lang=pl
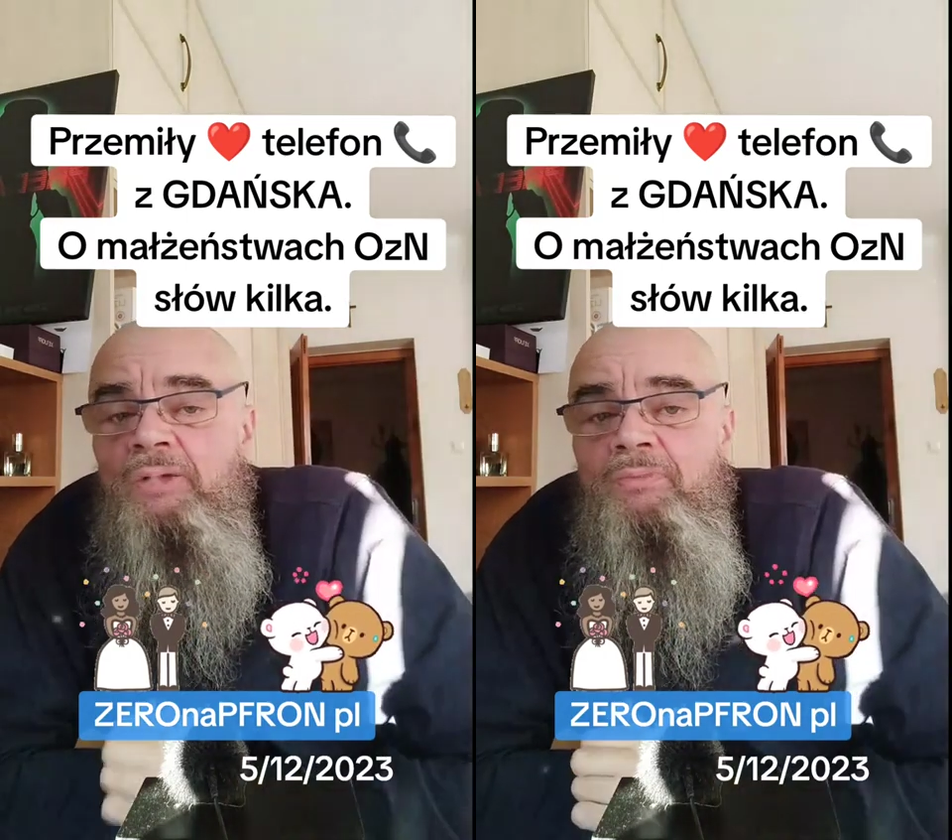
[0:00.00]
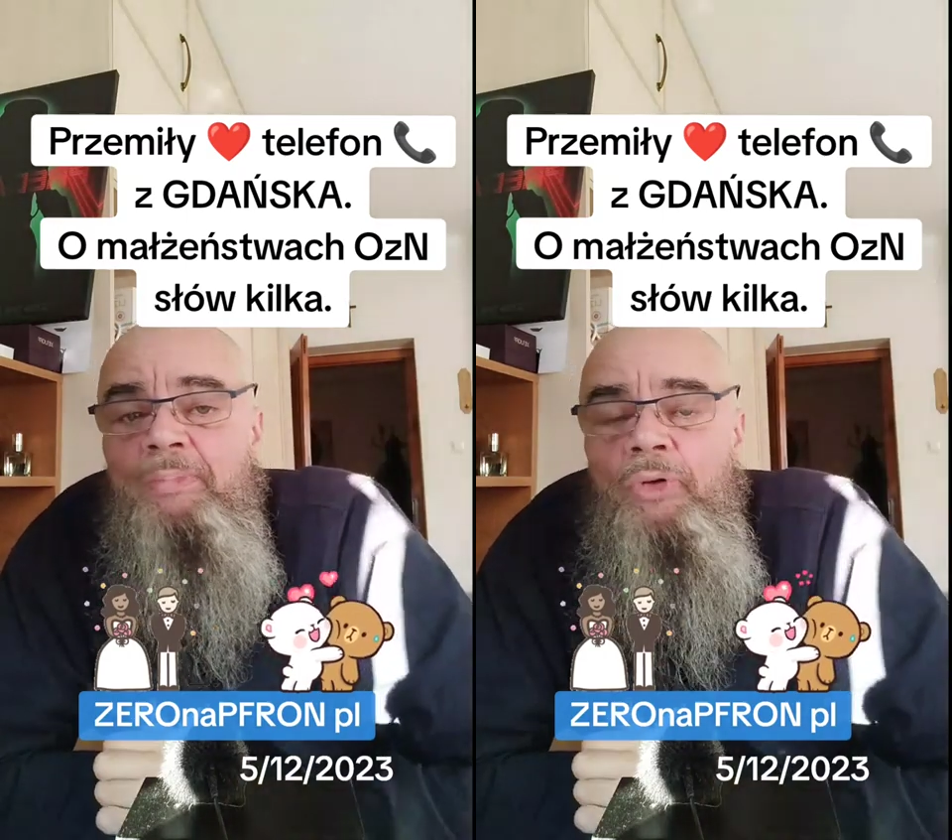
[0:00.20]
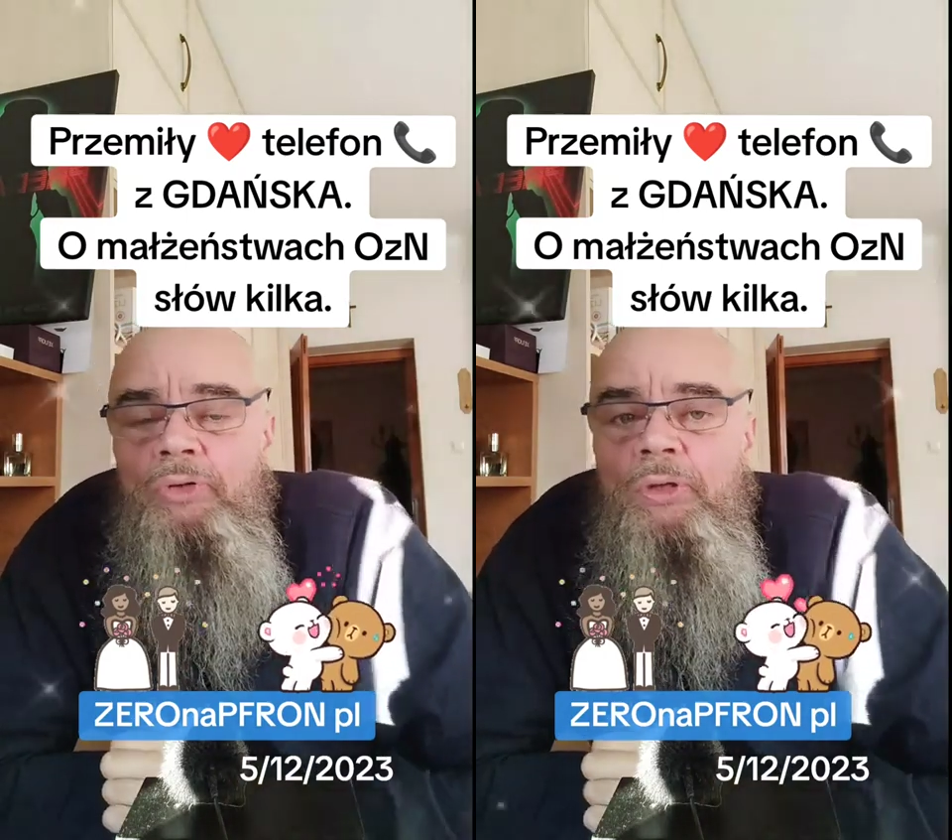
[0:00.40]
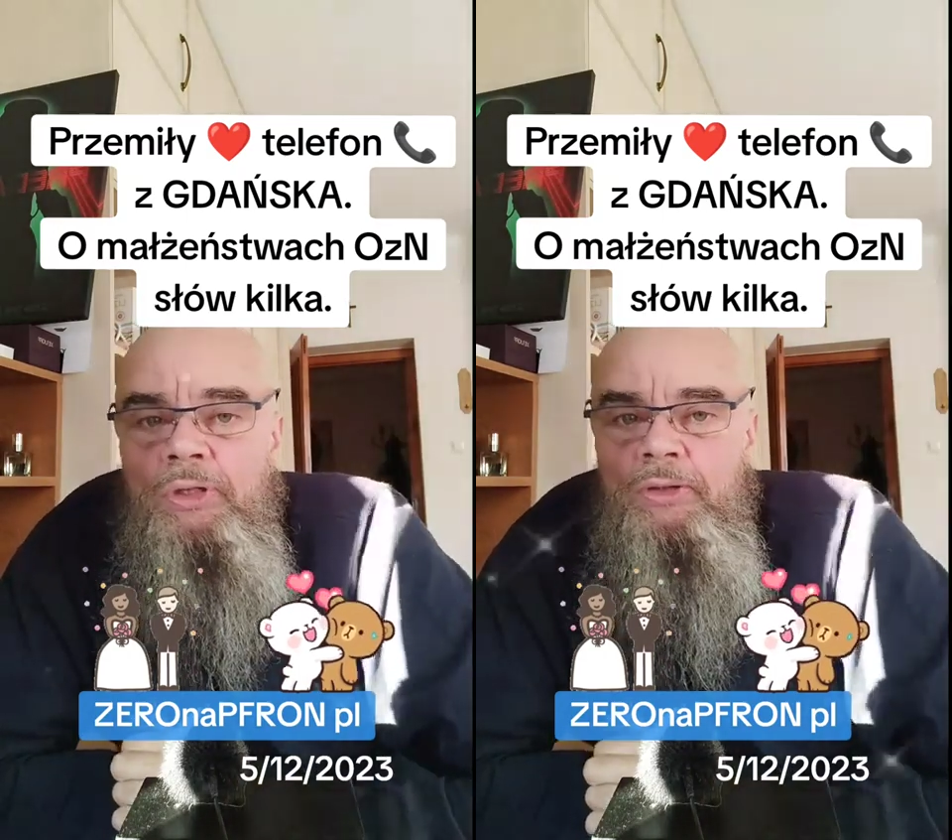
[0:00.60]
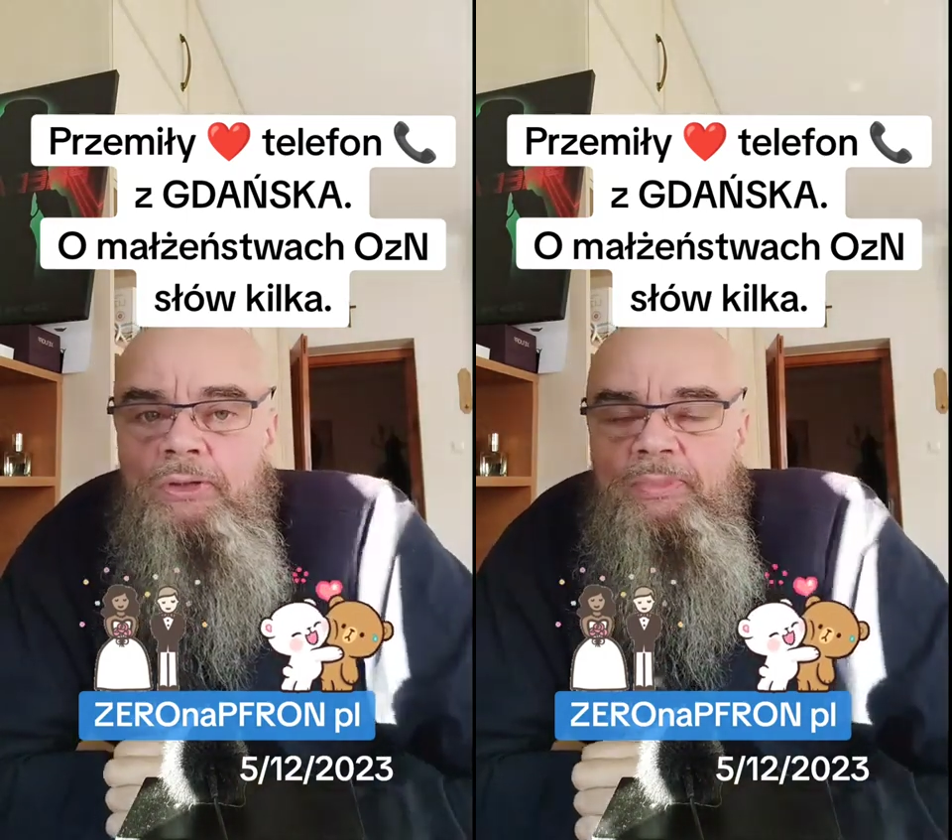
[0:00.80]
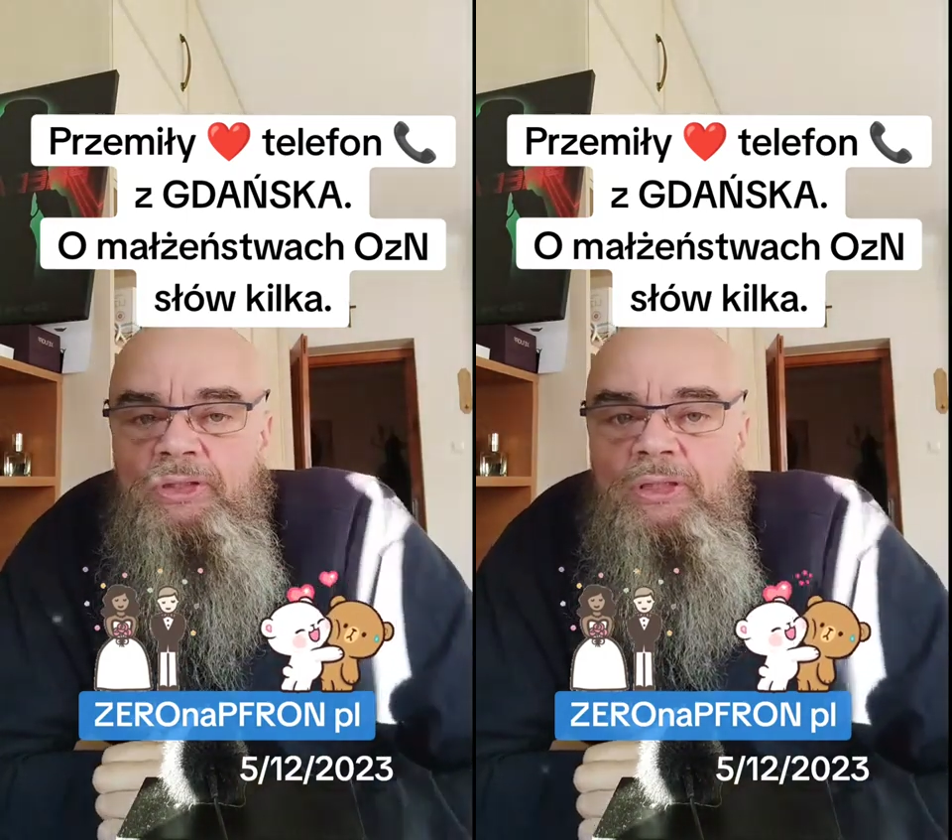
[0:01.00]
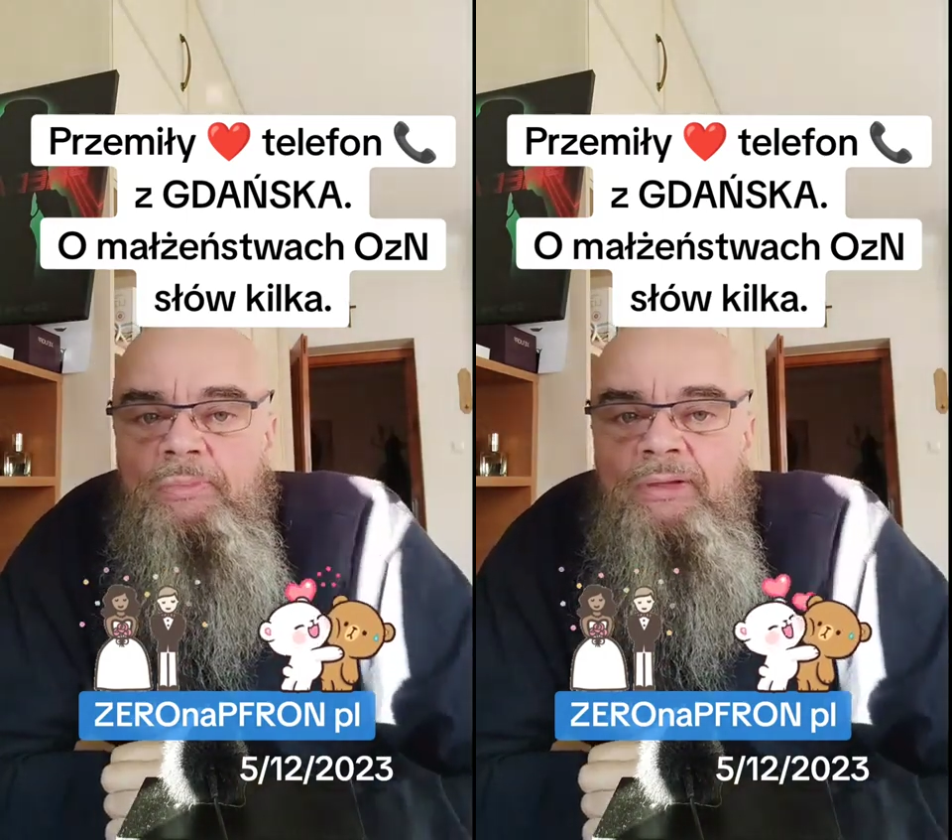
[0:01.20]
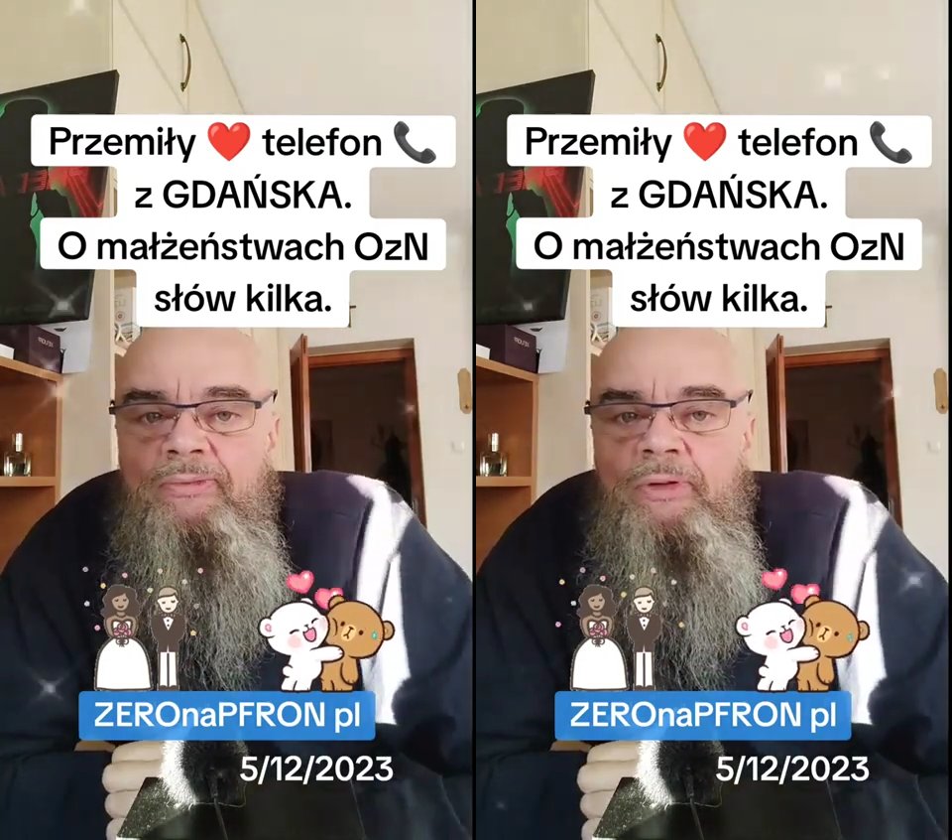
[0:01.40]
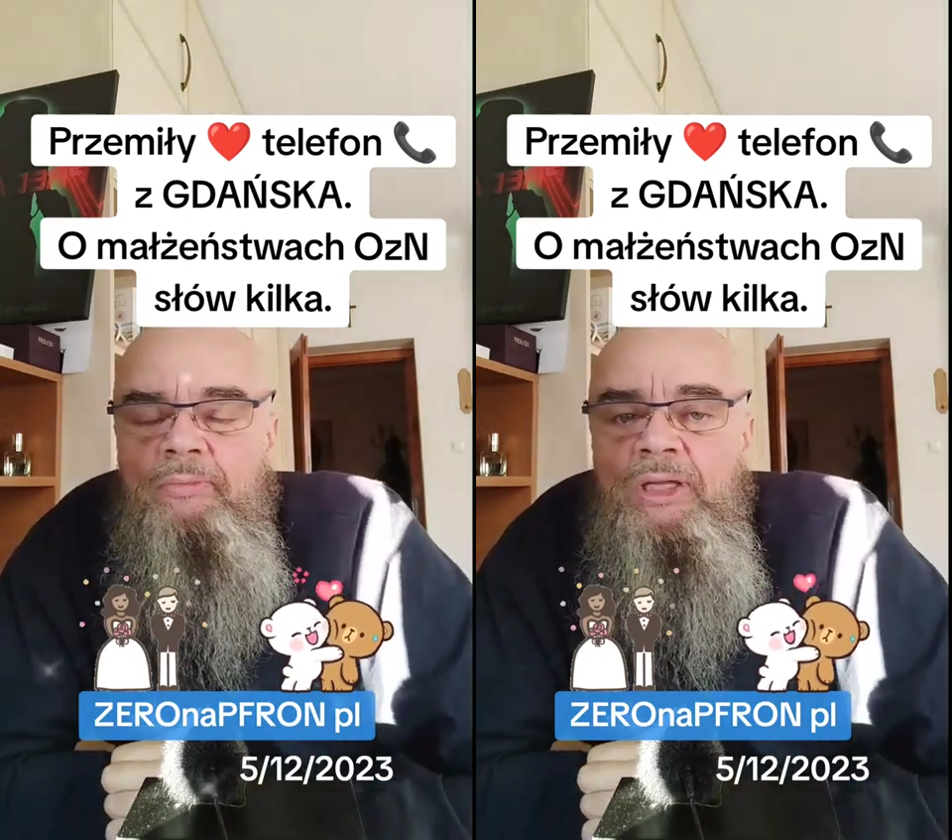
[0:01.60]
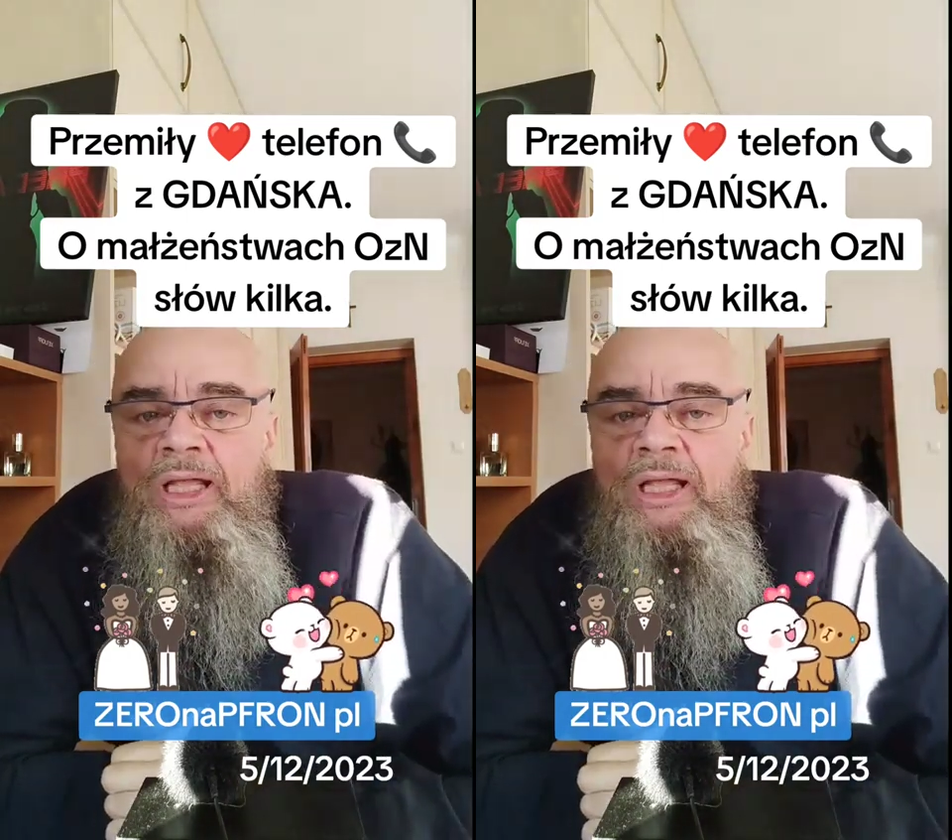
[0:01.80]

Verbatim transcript: ma potrójny odpis na PFRON.